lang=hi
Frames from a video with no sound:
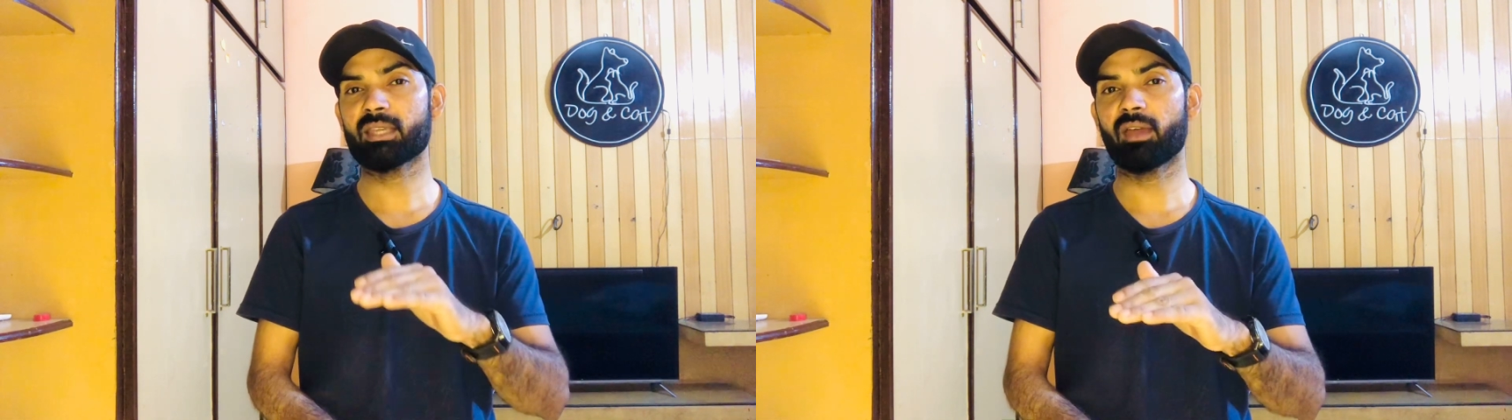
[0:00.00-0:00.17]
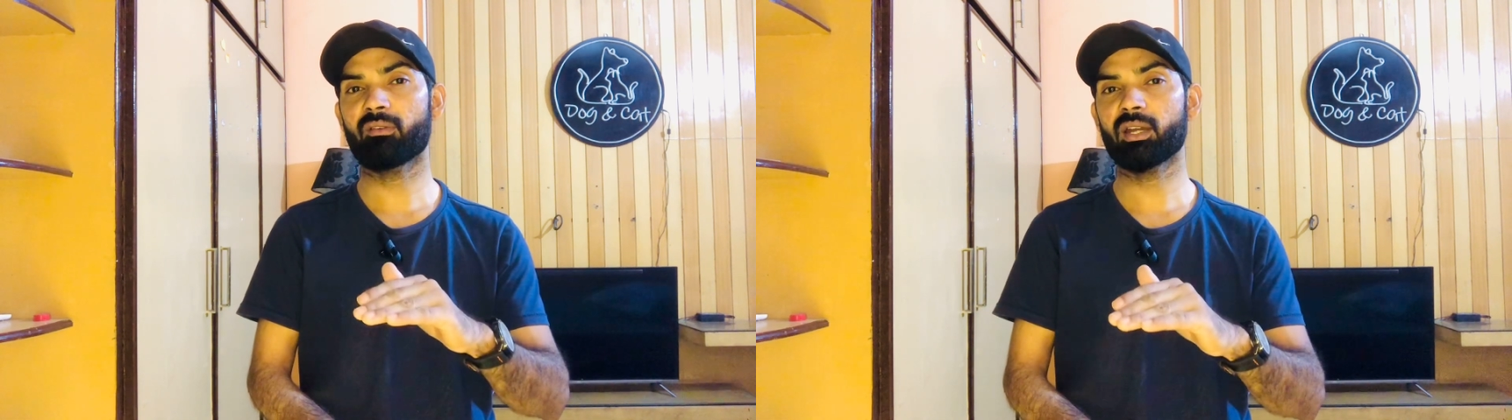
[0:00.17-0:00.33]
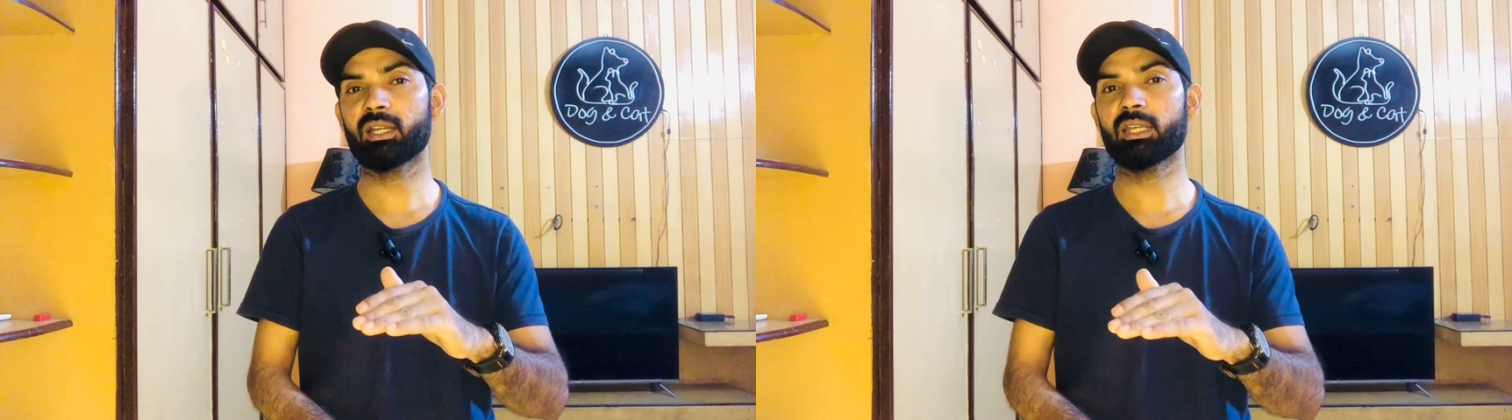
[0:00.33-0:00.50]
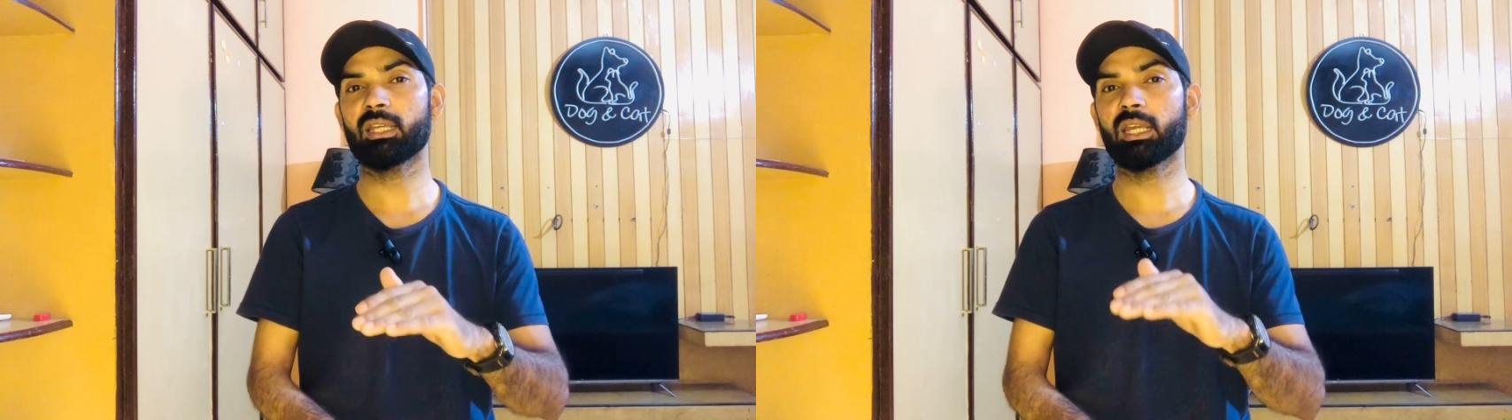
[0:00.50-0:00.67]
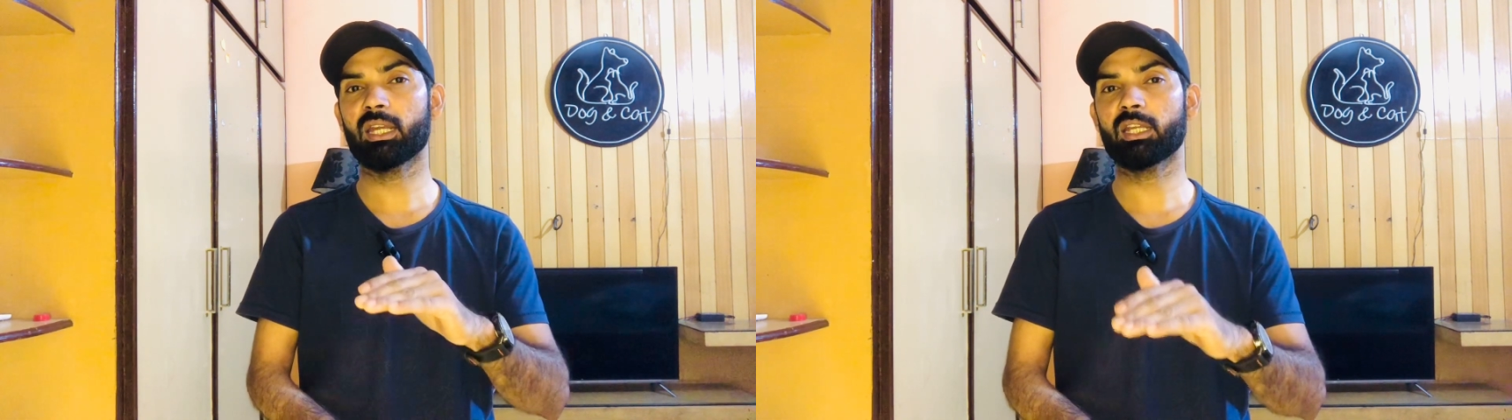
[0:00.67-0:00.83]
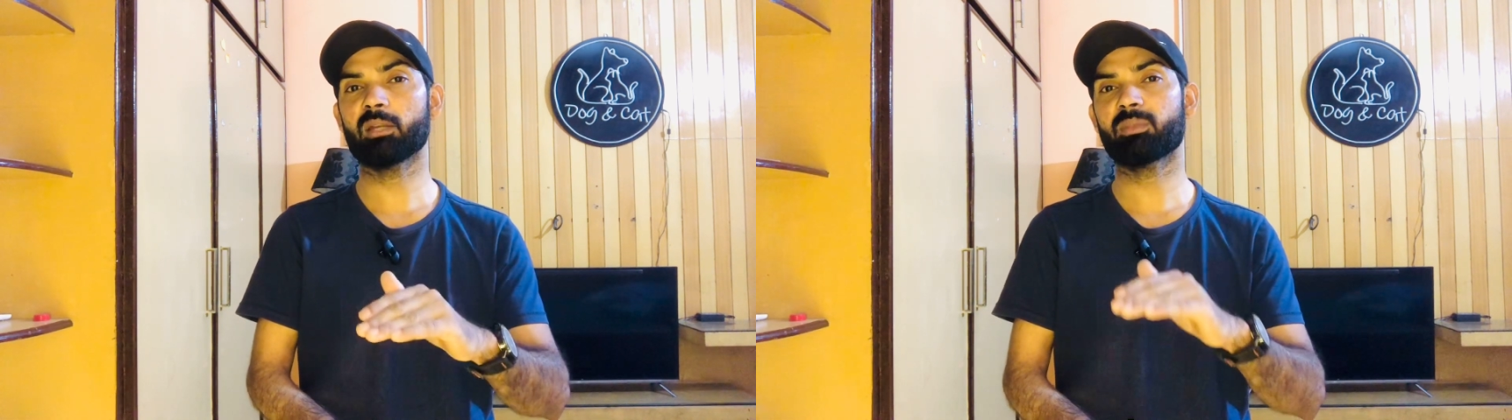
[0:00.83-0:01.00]
सेवनटी
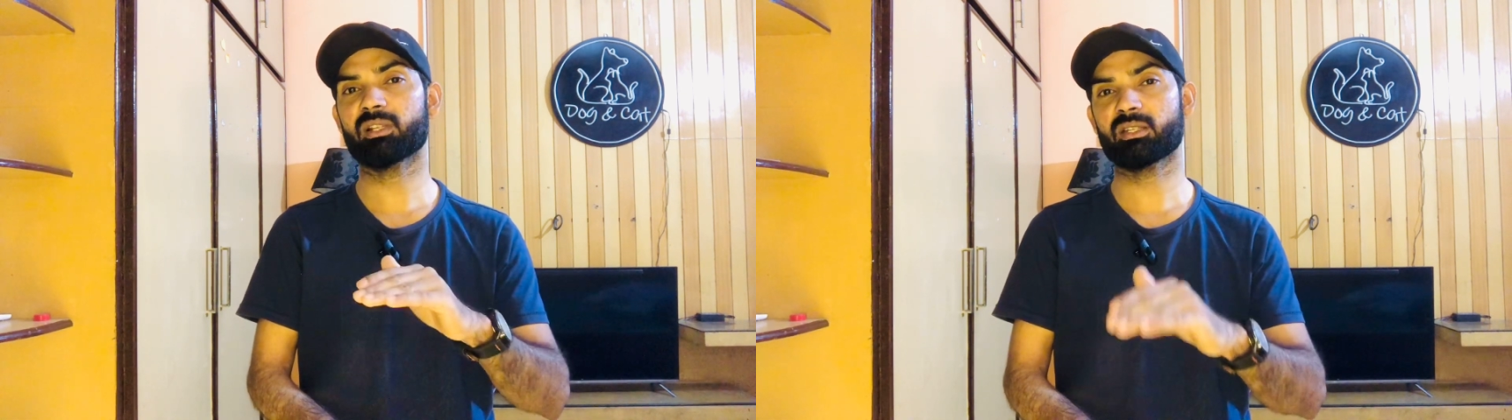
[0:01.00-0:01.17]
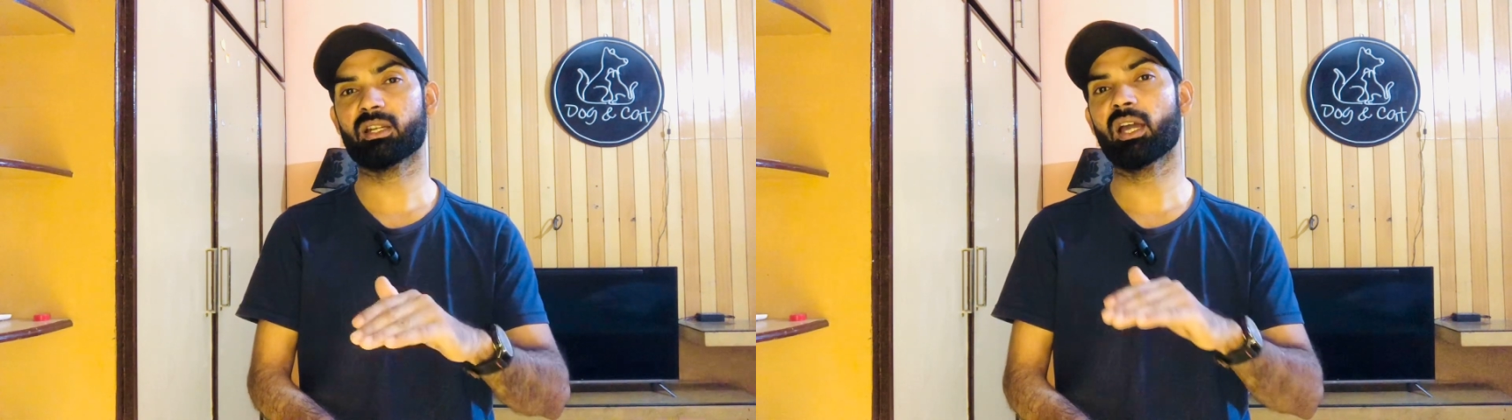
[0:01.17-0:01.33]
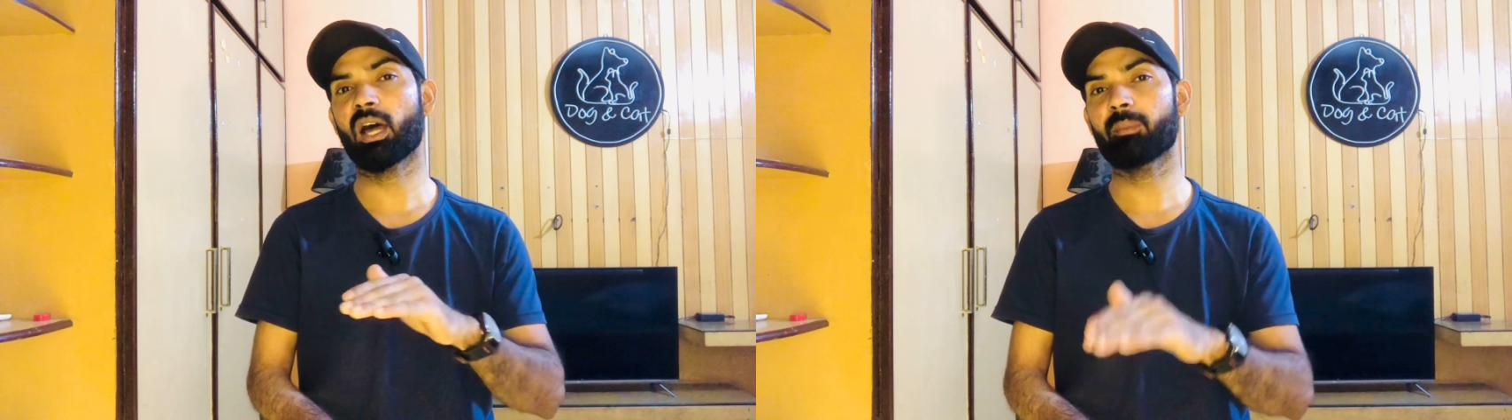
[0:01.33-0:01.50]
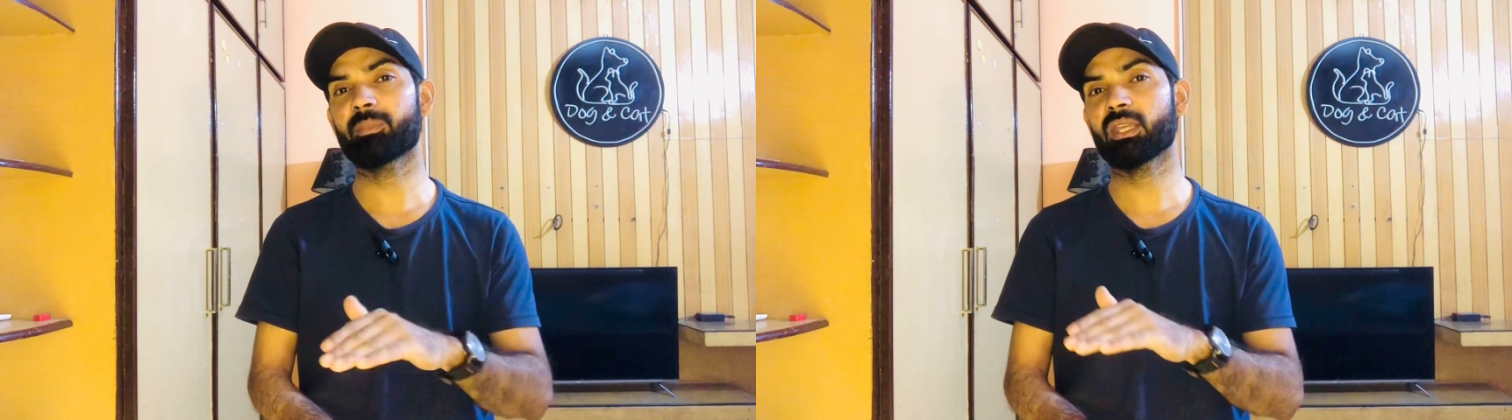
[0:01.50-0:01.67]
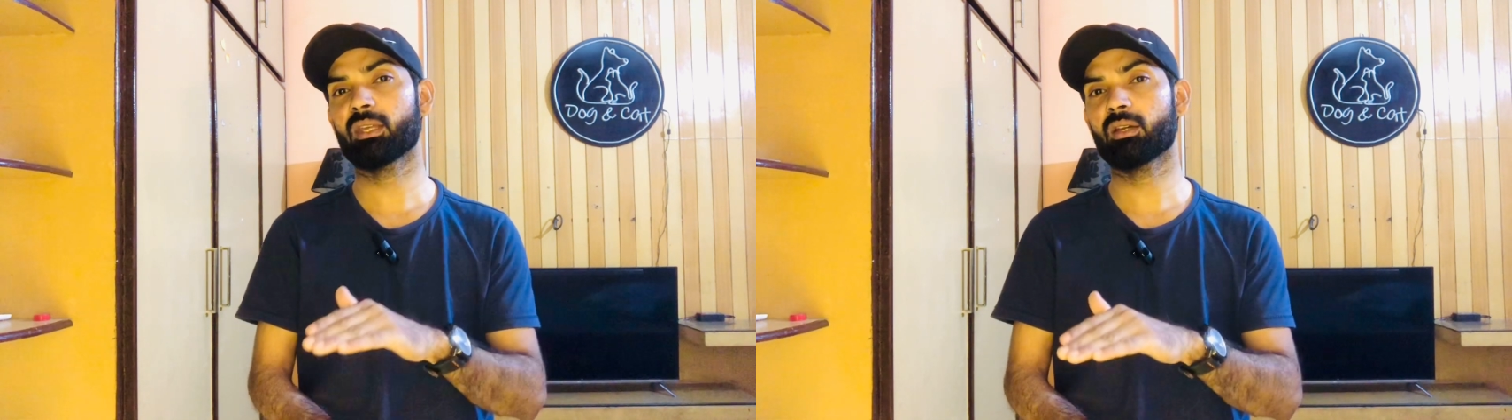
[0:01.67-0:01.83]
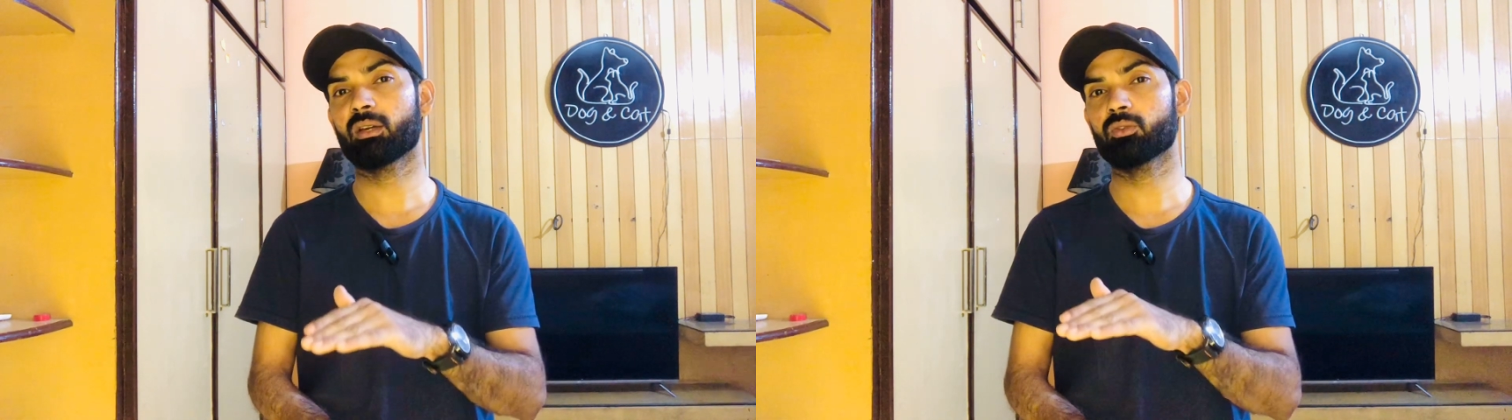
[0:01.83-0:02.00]
एटी परसेंट आपने